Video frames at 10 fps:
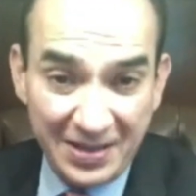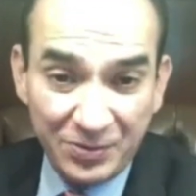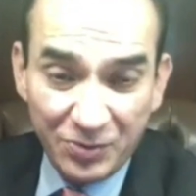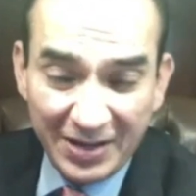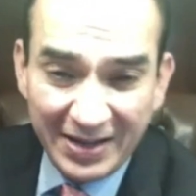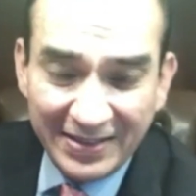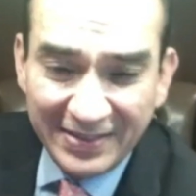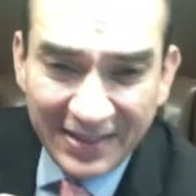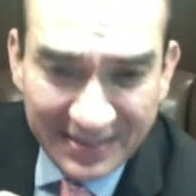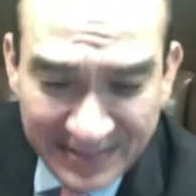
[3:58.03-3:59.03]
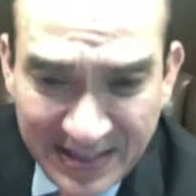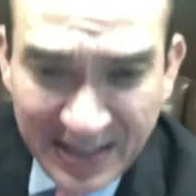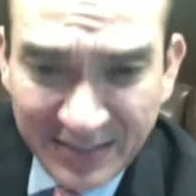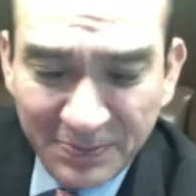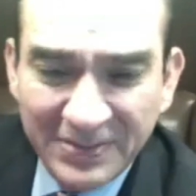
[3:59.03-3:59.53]
Esto a raíz de que sí
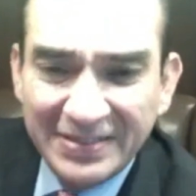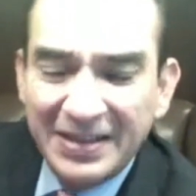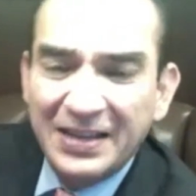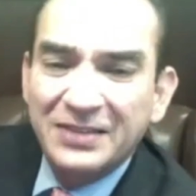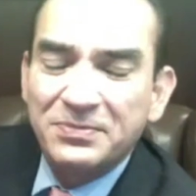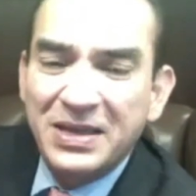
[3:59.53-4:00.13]
hay especialidades